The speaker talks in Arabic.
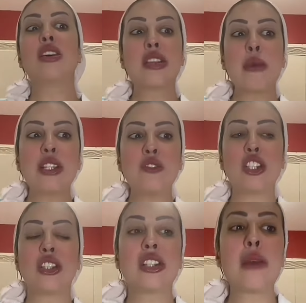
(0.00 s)
وهضرت
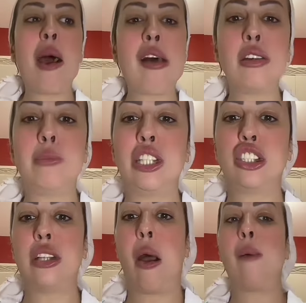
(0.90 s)
باش هضرت بحال
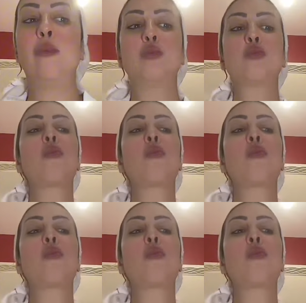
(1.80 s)
البشر